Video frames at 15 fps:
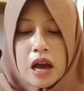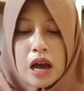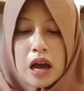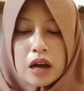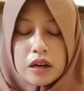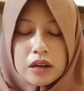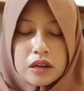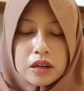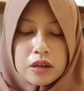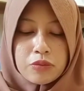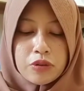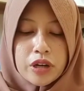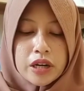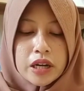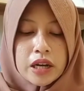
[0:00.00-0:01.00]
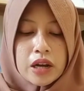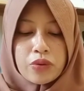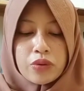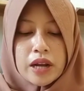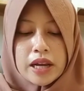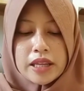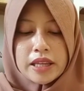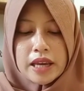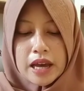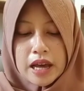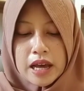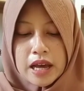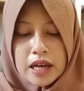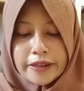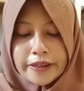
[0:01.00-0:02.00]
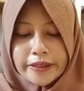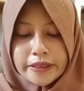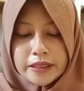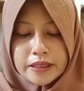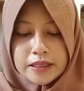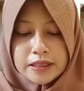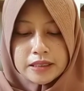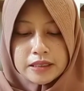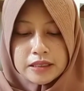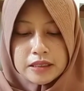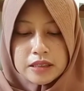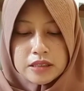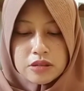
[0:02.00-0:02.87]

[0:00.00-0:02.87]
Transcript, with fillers: aku, ah, Kemudian kan aku nanya ehm,